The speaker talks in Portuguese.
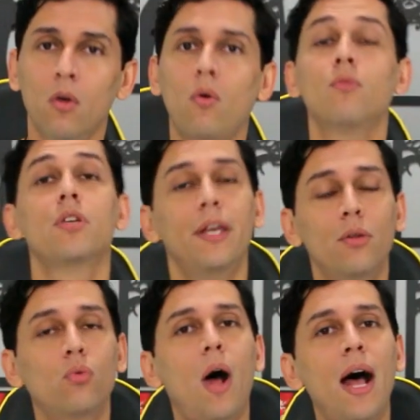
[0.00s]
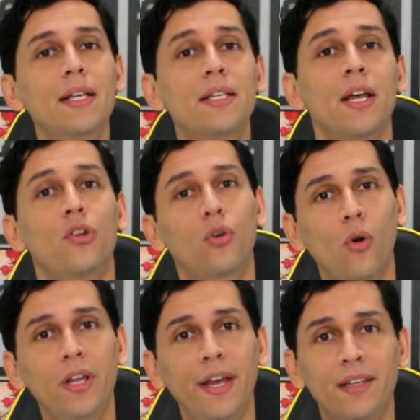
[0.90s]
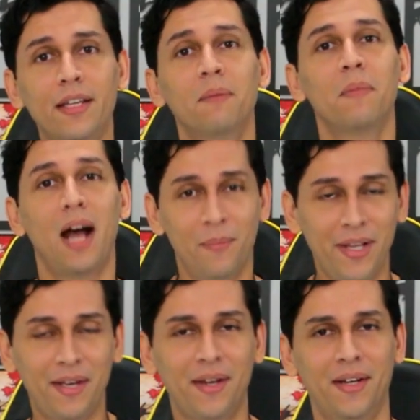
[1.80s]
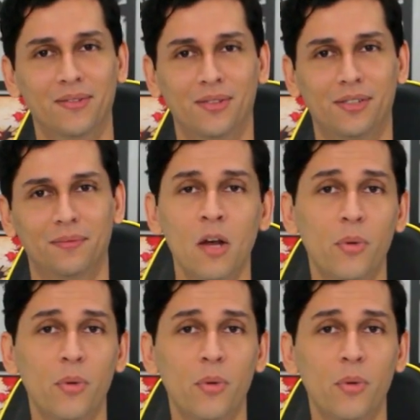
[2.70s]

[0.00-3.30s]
com os rituais de colheita americanos.